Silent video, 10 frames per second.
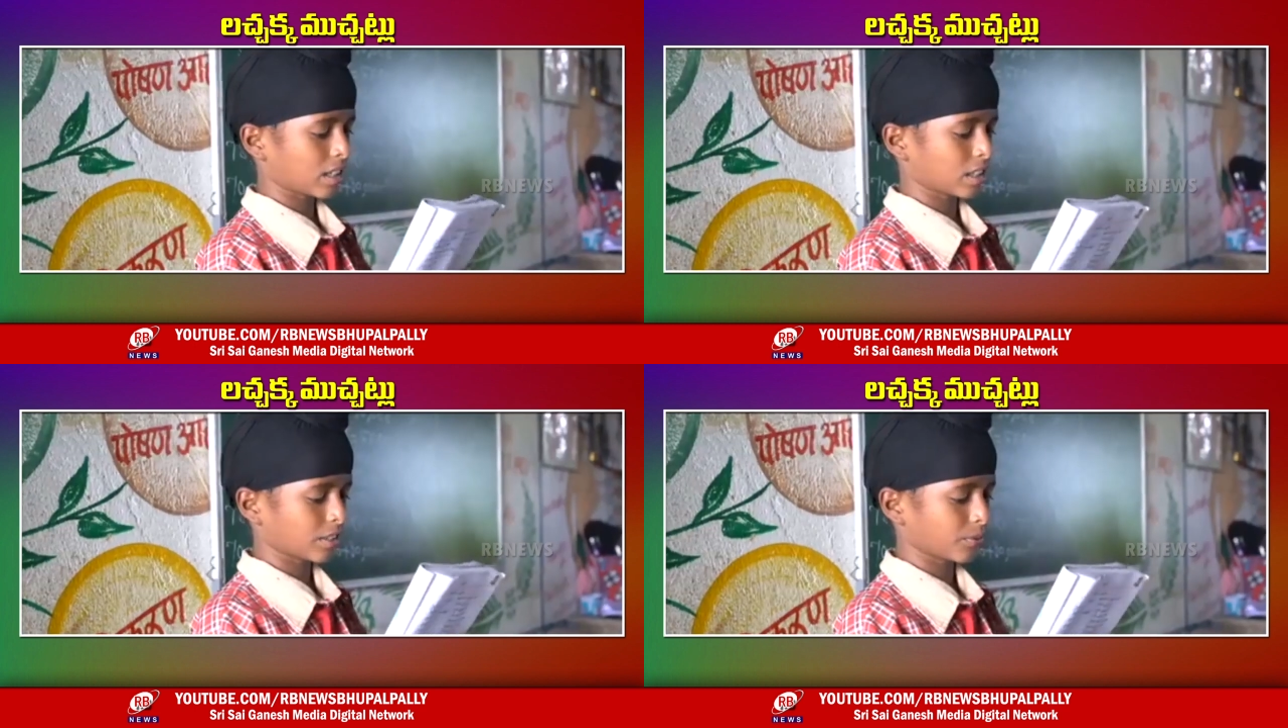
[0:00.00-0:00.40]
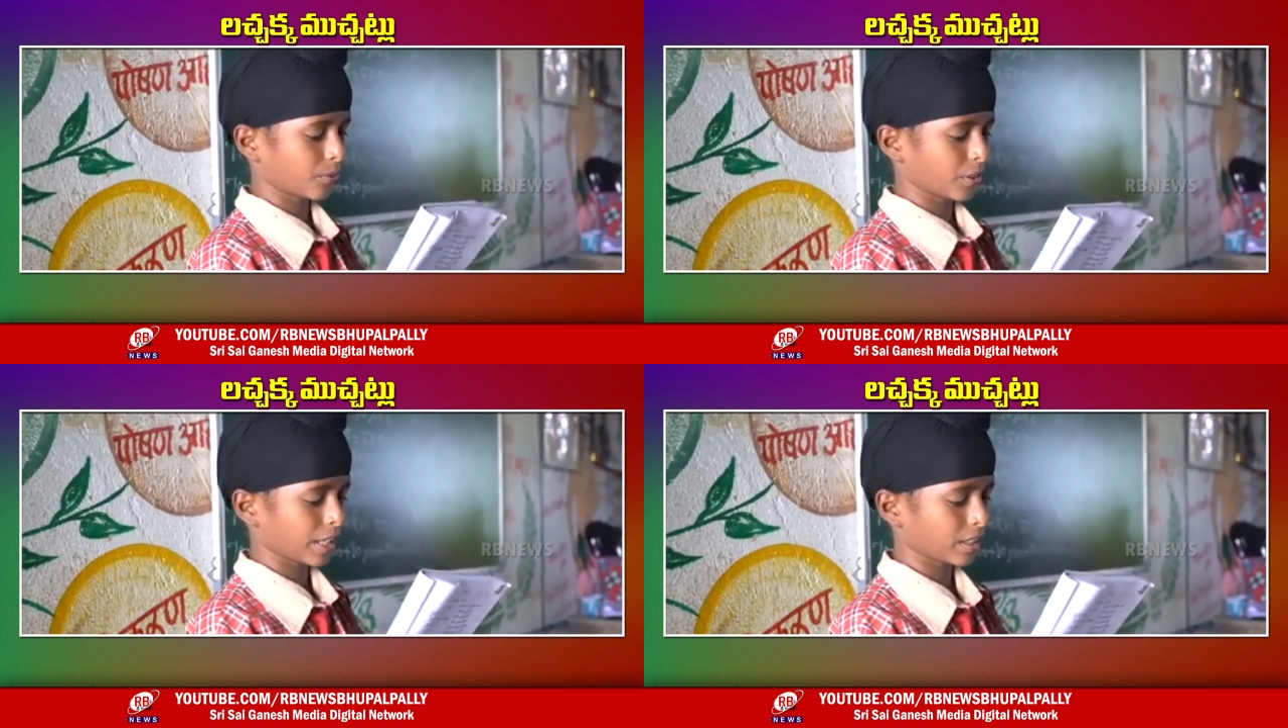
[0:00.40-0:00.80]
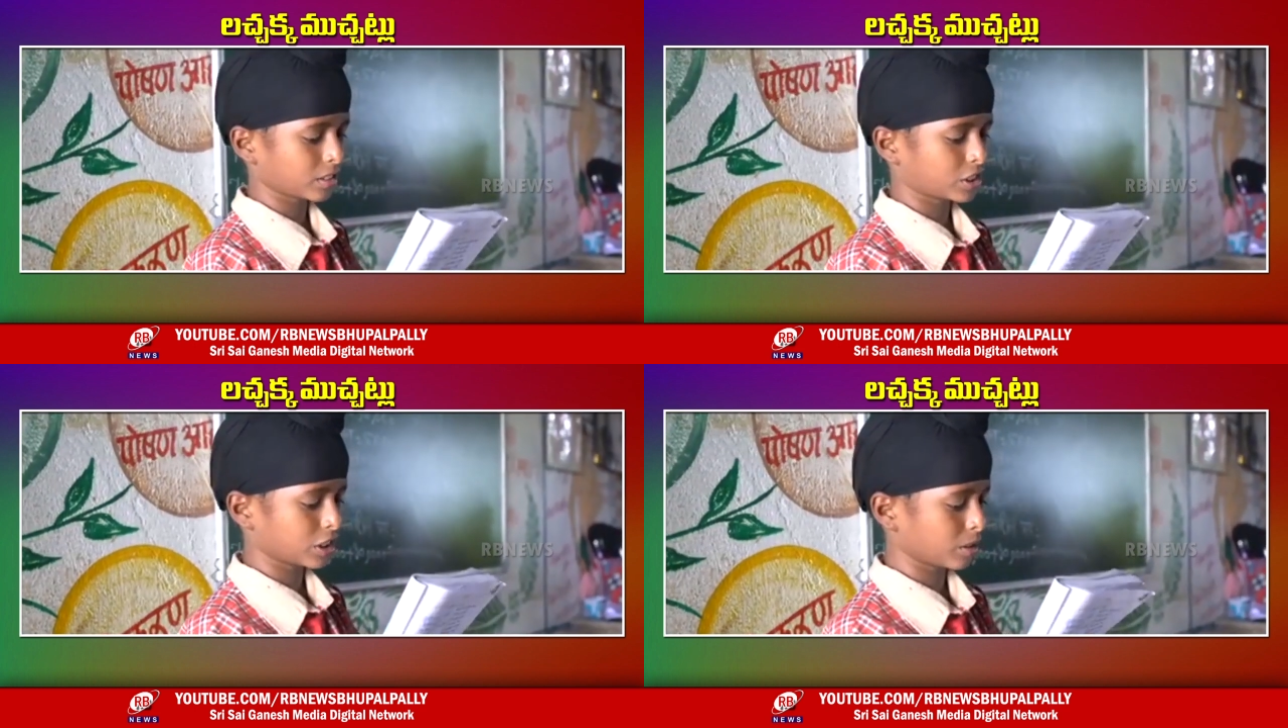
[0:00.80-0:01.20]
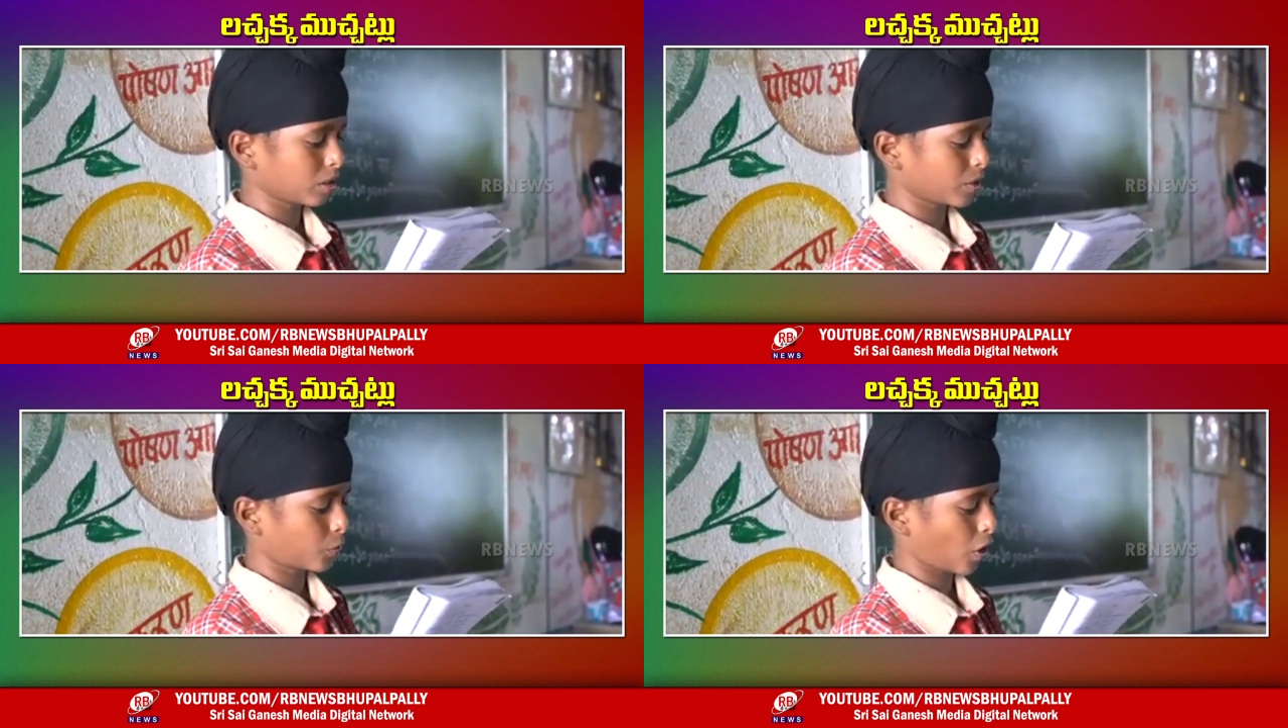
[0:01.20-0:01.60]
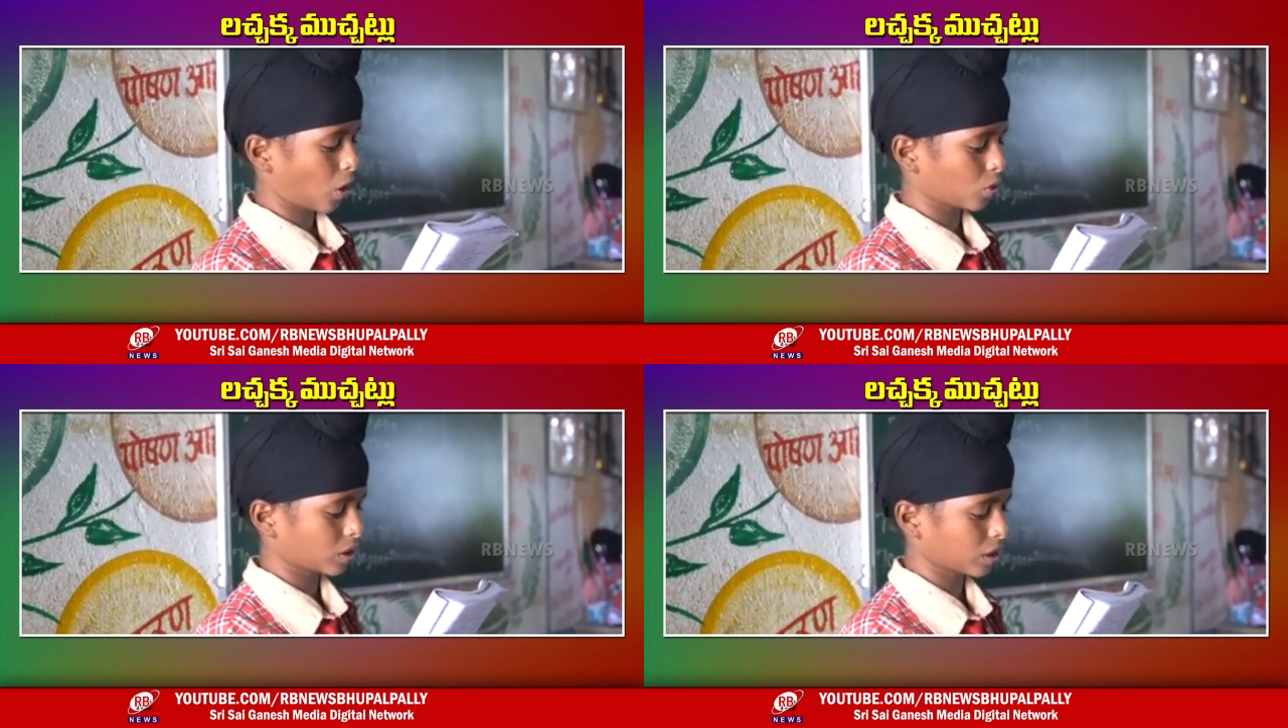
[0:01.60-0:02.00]
ఉంటుంది నాణ్యమైన విద్య
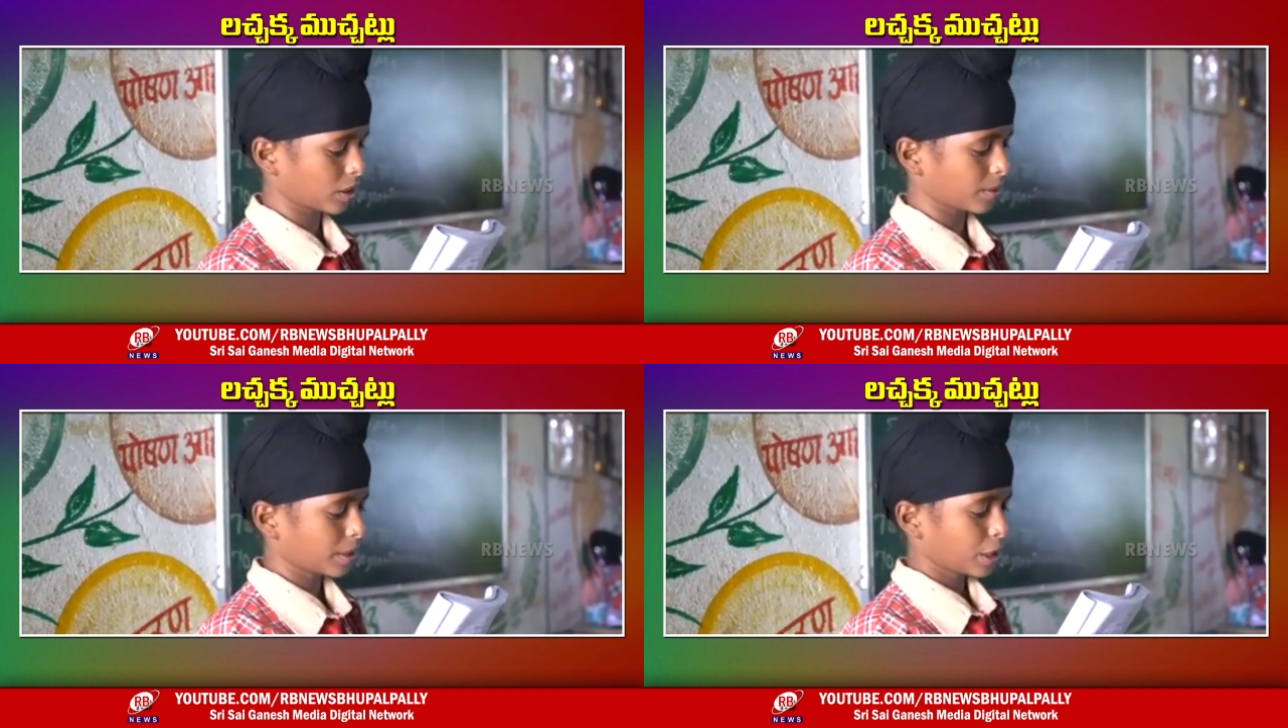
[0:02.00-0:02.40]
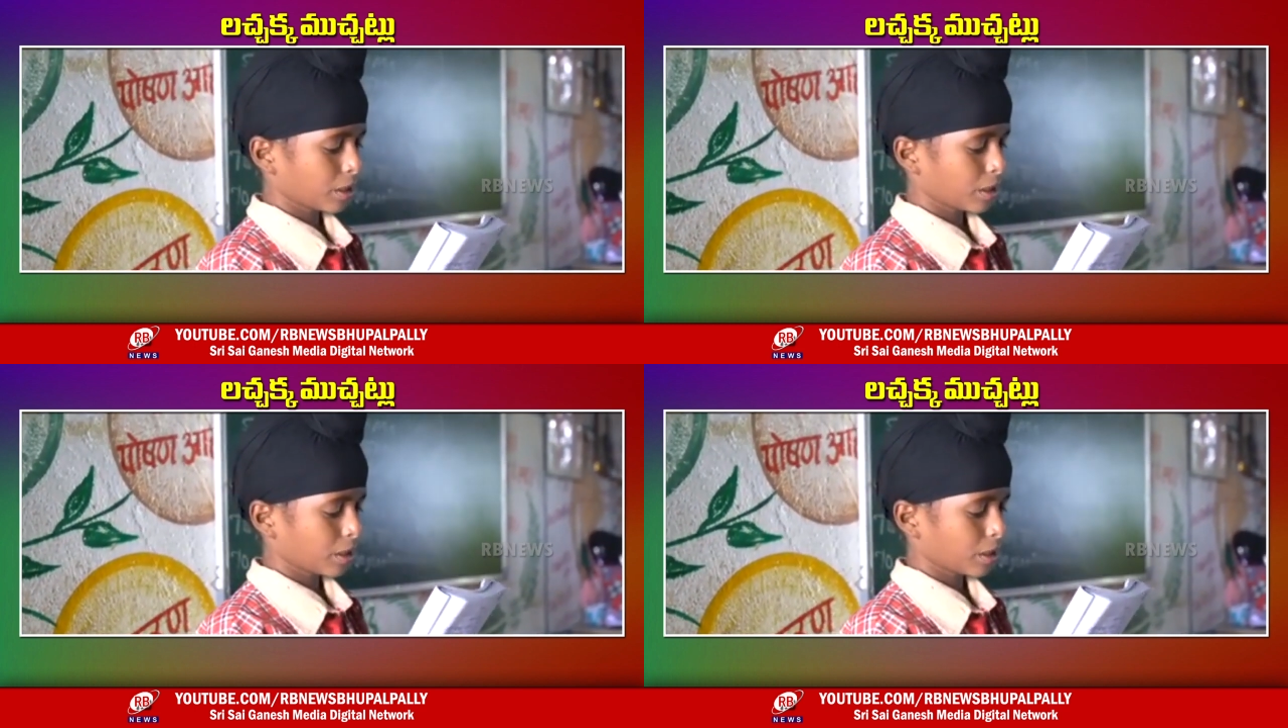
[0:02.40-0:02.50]
మొదటి నుంచి ఉంది